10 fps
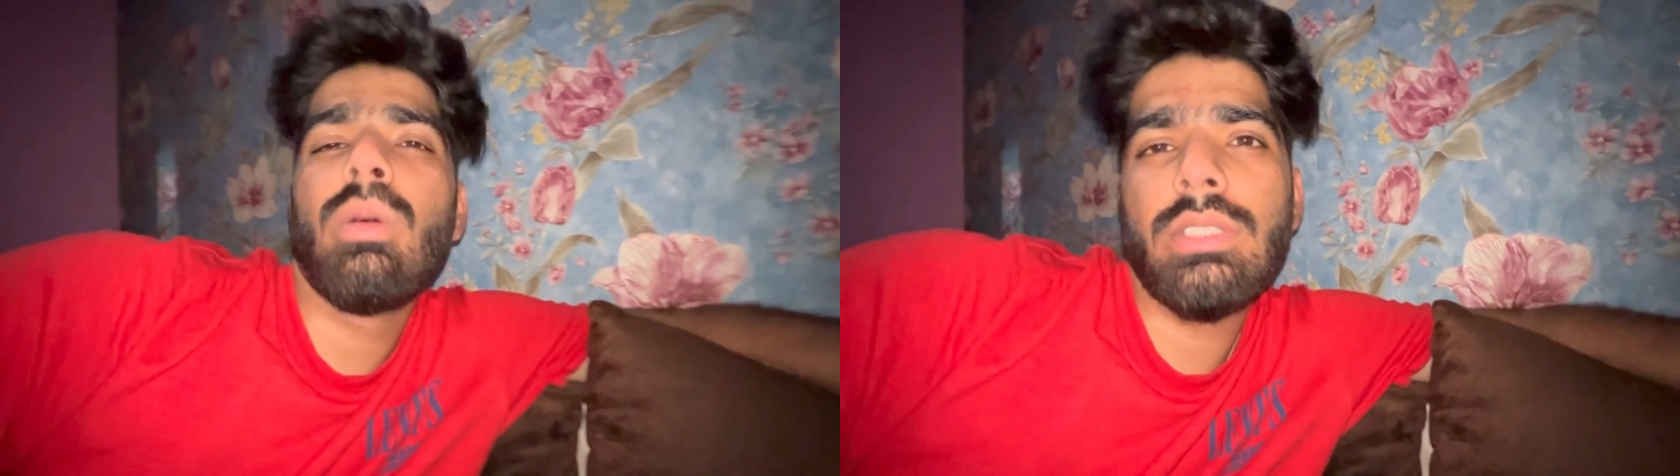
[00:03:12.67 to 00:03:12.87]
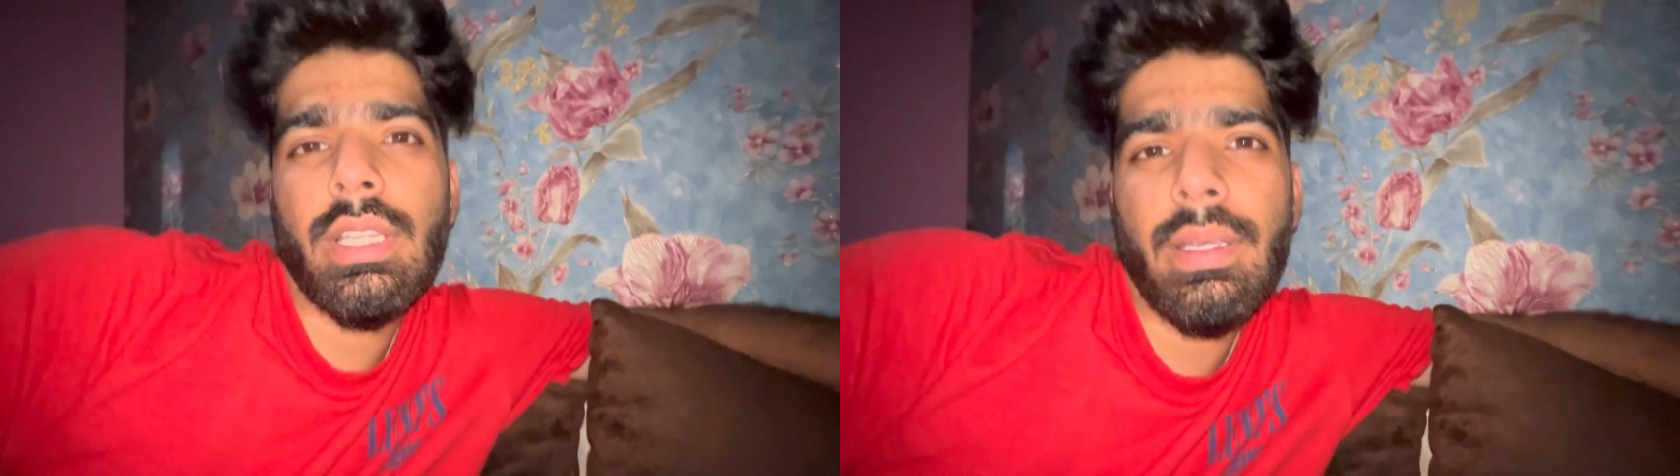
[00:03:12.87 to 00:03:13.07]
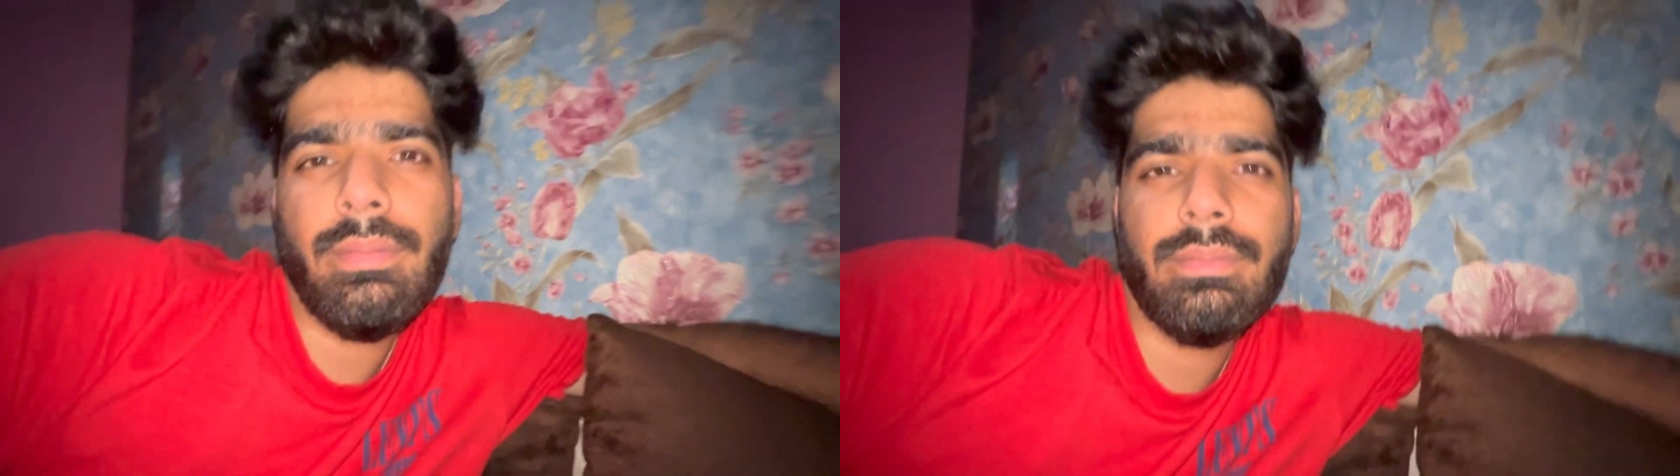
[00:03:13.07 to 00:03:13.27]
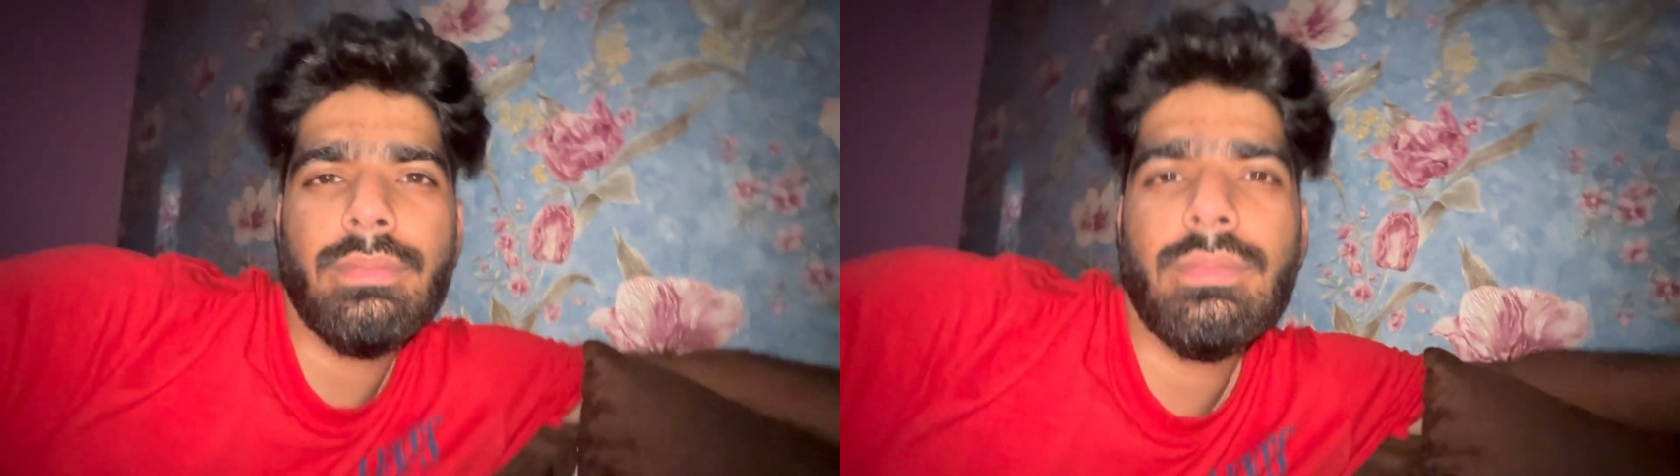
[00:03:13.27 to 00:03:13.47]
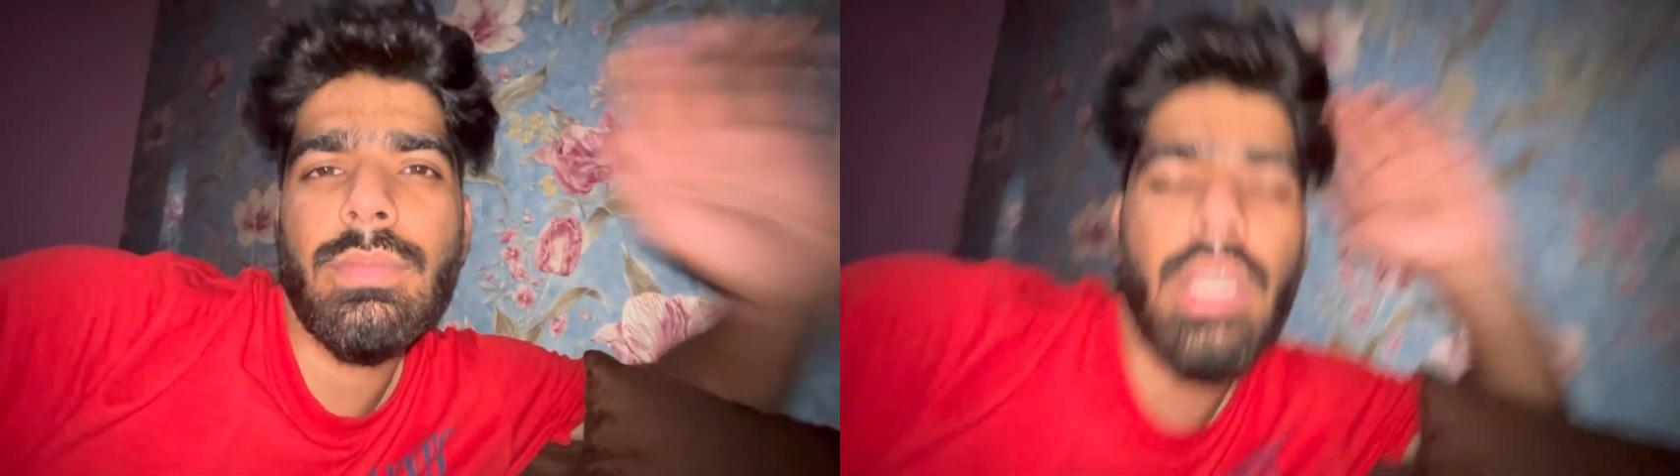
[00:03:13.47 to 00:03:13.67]
बज रहे
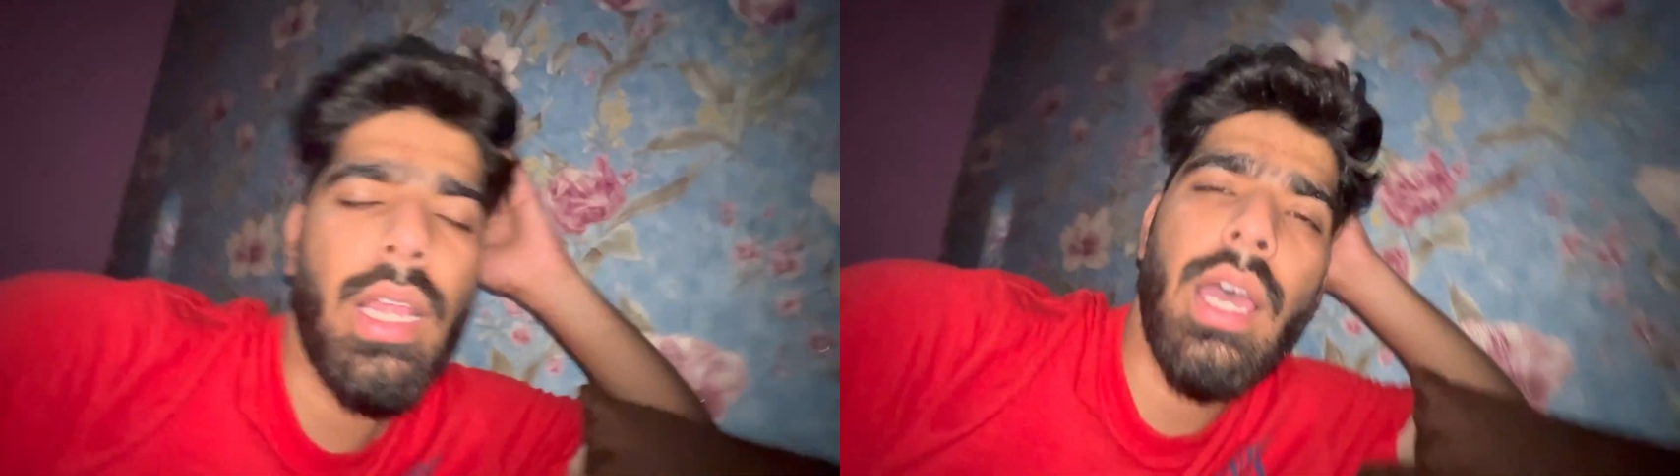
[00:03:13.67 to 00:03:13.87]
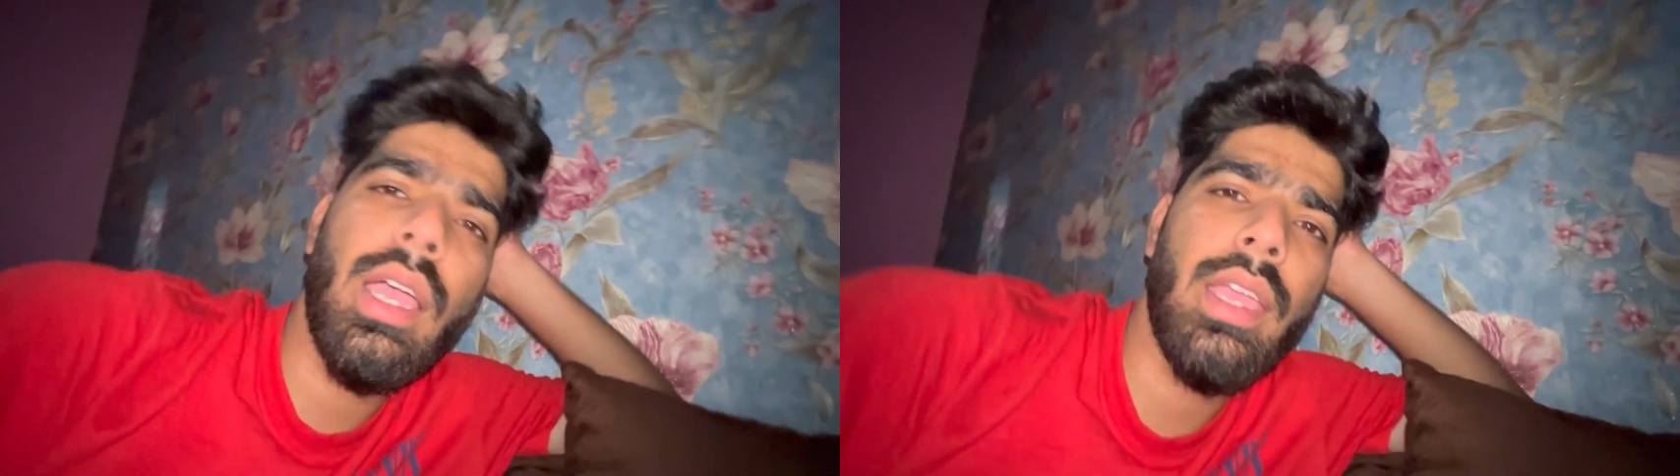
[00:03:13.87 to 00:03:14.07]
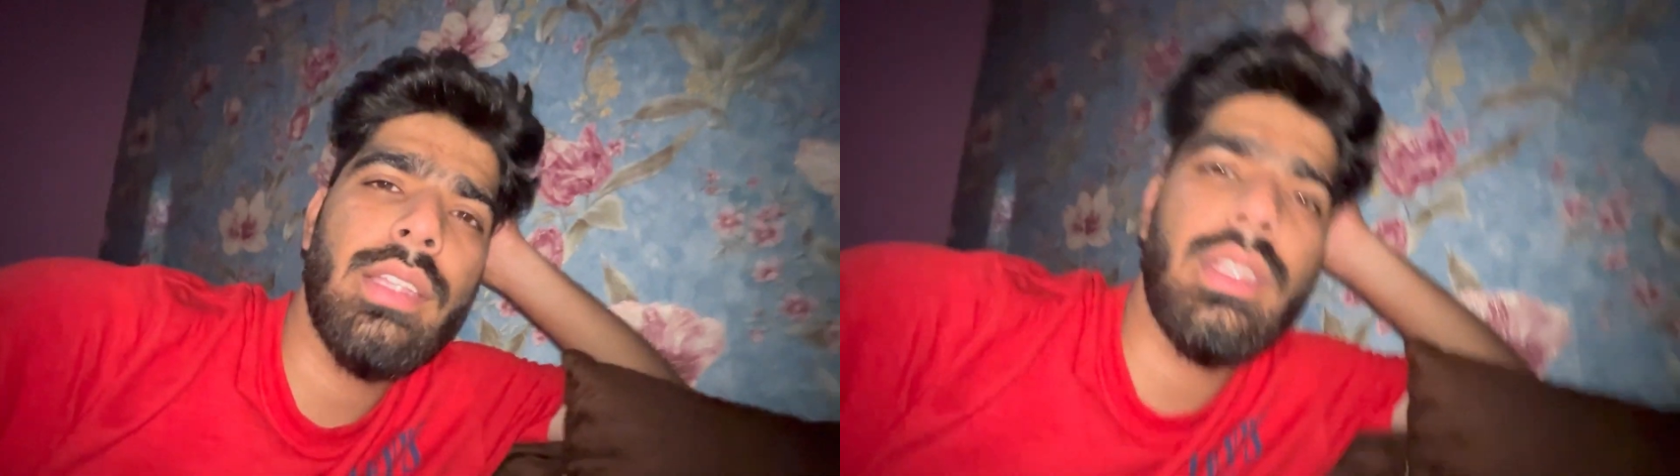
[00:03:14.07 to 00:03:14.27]
हैं घर आ गए